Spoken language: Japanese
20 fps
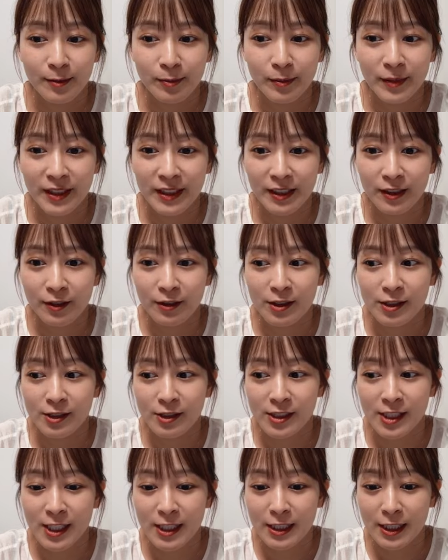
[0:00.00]
またご一
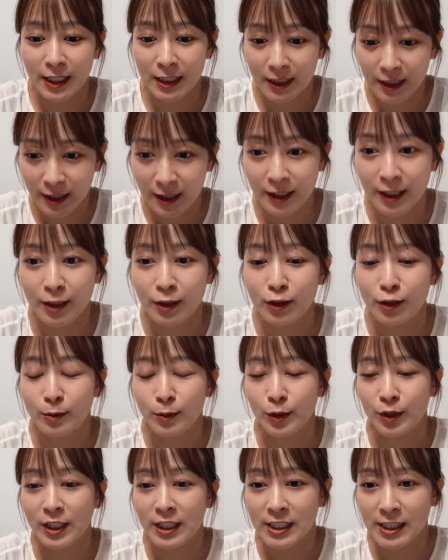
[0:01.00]
緒させていただけるの
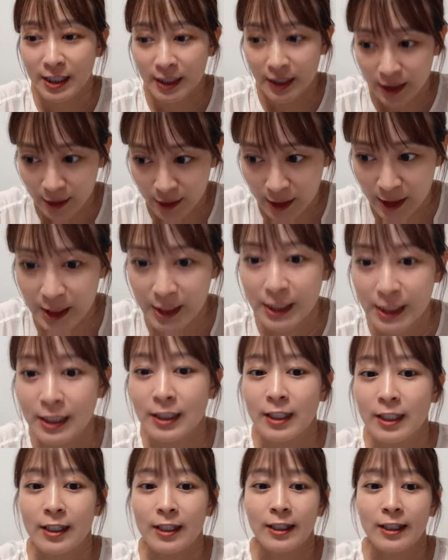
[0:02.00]
も嬉しいですし